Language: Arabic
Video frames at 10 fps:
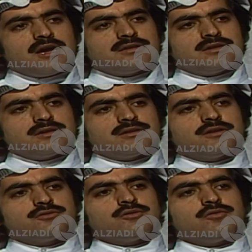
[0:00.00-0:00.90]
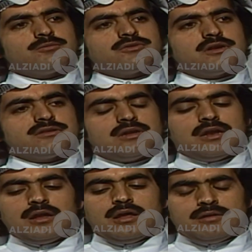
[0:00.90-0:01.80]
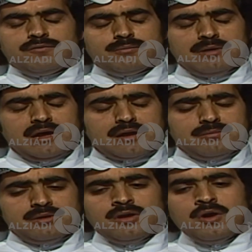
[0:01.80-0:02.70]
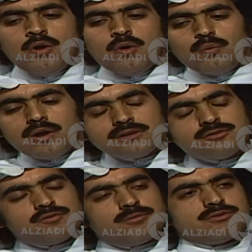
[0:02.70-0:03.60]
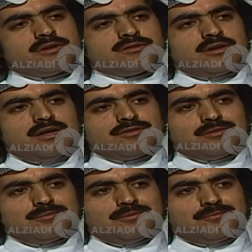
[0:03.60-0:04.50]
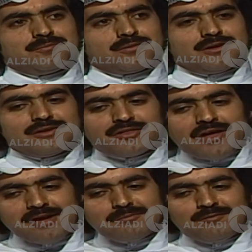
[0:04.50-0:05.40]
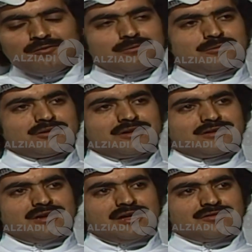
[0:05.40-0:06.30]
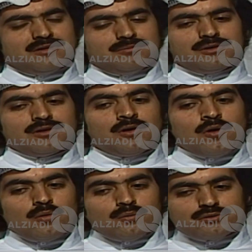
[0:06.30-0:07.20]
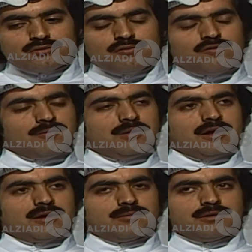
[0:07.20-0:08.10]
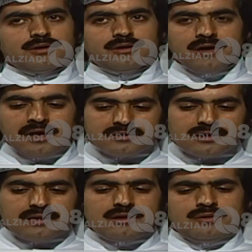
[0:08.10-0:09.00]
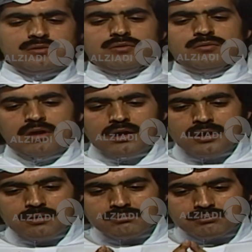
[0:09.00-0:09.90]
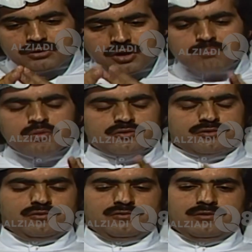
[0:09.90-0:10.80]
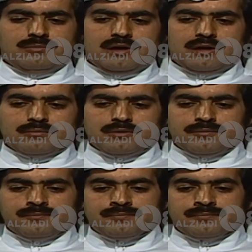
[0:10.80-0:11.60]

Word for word: أكثريتها تشوف المسلسل الفيلم العربي ولا تشوف المسلسل الأجنبي تضحي بالمسلسل الأجنبي وتشوف الفيلم العربي يعني دليل أنه والله يحبون يشوفون الفيلم العربي